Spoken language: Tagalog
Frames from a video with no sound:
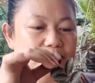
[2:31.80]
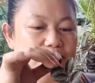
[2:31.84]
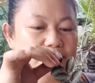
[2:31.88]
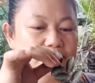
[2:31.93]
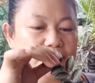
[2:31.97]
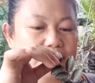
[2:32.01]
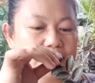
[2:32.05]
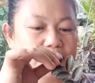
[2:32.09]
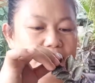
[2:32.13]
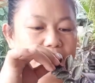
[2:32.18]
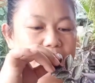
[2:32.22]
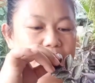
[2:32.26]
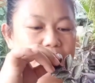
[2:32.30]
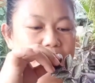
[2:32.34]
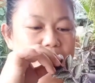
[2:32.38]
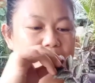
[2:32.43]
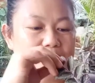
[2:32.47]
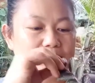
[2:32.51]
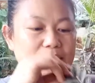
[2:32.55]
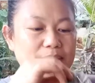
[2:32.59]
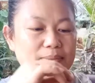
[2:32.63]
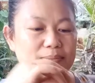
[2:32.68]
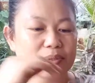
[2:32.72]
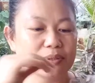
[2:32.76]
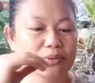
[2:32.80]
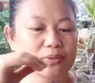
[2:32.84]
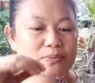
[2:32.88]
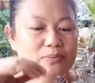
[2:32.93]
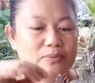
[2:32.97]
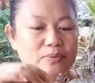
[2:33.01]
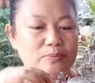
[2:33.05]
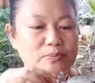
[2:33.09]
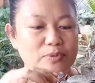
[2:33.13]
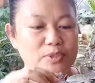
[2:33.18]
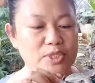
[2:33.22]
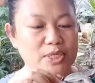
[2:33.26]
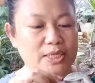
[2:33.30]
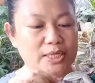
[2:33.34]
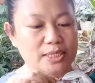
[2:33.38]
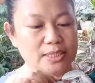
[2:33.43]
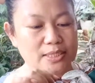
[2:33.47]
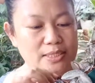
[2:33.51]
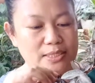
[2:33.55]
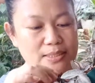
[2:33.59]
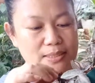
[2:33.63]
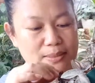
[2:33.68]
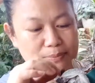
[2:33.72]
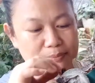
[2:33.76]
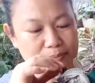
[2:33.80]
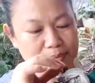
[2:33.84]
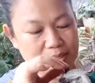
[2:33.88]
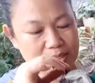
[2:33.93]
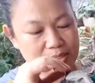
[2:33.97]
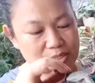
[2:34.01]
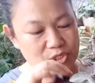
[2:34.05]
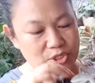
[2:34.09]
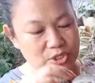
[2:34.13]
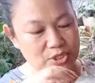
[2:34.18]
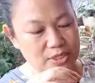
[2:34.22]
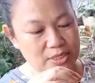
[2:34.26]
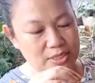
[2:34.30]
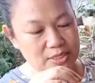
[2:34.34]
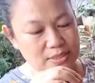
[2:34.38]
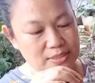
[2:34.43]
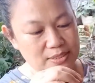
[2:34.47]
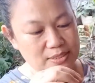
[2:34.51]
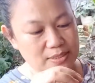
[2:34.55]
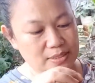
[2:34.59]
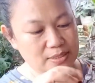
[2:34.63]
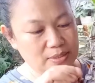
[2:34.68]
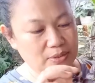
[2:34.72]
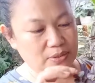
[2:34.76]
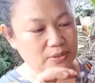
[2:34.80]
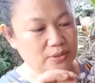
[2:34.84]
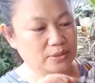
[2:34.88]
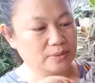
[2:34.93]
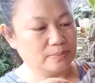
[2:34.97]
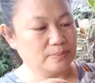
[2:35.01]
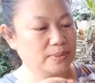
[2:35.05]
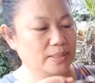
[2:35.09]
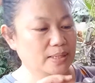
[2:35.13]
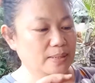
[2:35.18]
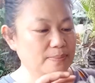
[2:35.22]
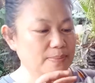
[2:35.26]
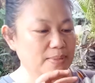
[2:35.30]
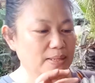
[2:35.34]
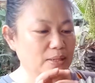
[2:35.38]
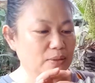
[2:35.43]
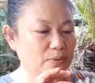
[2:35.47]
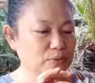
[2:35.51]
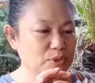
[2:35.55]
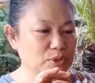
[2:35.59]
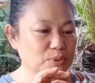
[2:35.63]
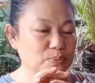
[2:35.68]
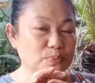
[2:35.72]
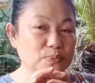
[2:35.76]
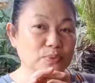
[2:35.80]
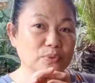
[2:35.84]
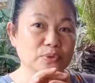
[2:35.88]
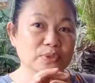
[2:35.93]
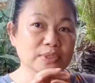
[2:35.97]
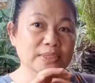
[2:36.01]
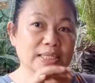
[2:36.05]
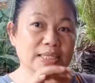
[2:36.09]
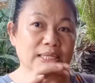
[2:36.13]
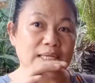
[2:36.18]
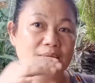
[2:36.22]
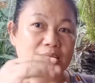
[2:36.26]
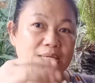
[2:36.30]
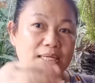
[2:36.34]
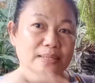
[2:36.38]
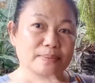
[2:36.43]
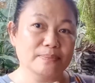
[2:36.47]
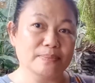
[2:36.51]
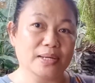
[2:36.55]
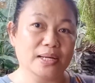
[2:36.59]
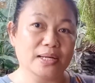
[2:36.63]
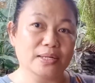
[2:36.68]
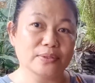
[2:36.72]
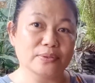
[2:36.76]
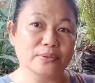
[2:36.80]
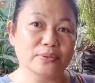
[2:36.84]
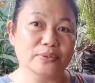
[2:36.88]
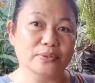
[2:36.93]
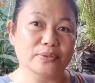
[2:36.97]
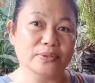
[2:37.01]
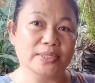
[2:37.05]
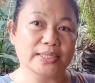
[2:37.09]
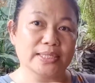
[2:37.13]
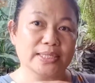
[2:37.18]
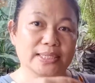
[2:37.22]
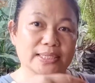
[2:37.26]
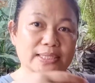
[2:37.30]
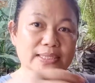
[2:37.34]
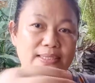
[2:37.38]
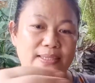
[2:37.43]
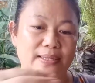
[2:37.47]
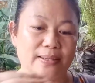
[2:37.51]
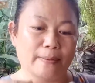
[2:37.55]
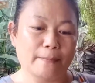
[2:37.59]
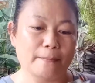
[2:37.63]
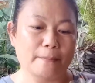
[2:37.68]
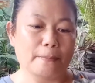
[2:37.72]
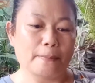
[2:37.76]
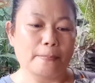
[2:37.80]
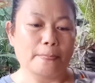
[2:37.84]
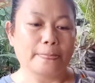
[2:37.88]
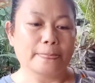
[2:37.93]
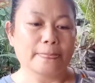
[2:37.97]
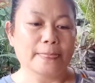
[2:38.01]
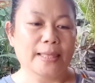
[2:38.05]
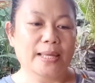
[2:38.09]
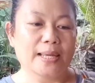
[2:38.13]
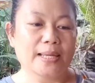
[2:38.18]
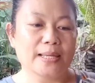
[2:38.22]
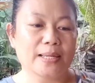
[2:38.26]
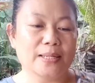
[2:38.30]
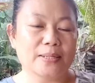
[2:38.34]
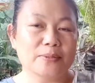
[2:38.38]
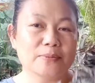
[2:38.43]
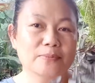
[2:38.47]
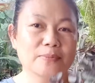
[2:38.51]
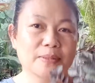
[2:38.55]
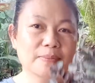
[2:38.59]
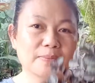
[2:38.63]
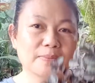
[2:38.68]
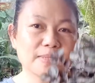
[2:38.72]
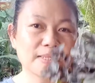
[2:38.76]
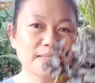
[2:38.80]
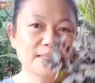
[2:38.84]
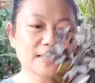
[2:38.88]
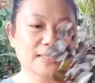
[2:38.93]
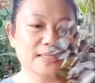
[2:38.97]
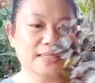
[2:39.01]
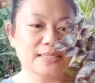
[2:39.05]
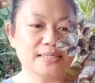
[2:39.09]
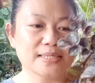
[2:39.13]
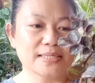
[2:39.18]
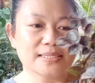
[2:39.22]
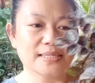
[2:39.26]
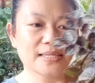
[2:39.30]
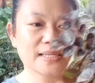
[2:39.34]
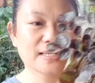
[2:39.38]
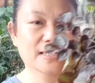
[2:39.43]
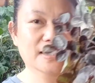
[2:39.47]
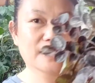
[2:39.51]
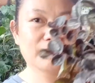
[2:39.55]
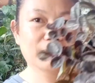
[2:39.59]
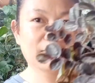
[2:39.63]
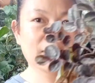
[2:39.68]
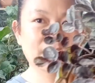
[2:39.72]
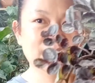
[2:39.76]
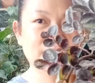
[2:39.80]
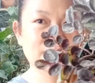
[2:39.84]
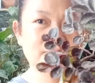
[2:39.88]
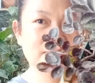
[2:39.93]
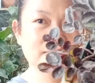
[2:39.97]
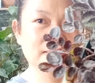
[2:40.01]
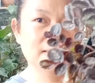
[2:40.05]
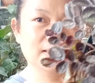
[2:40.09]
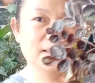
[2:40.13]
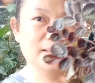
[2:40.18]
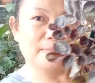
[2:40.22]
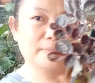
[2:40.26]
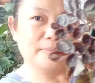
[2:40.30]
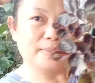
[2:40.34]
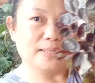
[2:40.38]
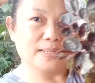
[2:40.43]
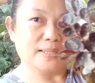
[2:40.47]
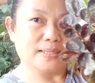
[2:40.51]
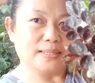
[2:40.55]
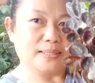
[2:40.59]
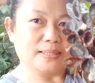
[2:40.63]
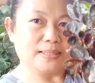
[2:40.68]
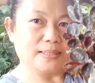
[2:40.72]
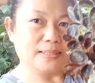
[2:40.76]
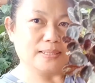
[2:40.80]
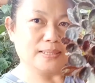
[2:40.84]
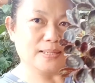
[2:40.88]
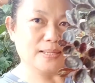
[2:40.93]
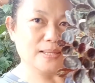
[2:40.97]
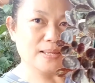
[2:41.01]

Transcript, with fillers: may maraming tumubo sa kanya na branches or maraming nagusbong na bago. Ayan. Ayan, lumami na sa ganyan sila kabilis magdami. Ayan.